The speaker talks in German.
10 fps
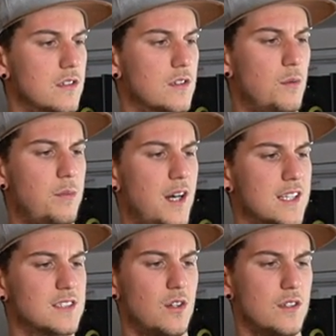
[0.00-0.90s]

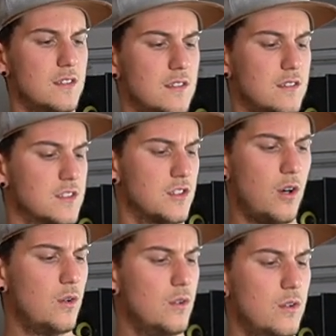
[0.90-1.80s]
Compact On
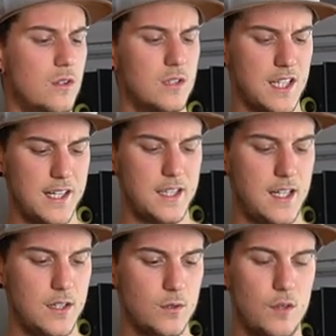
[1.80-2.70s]
Go, keine
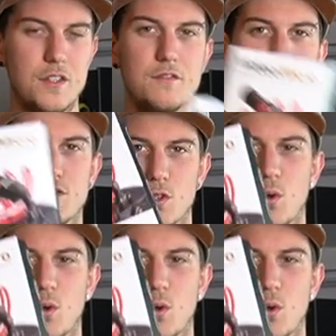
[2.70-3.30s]
Ahnung, auf jeden Fall von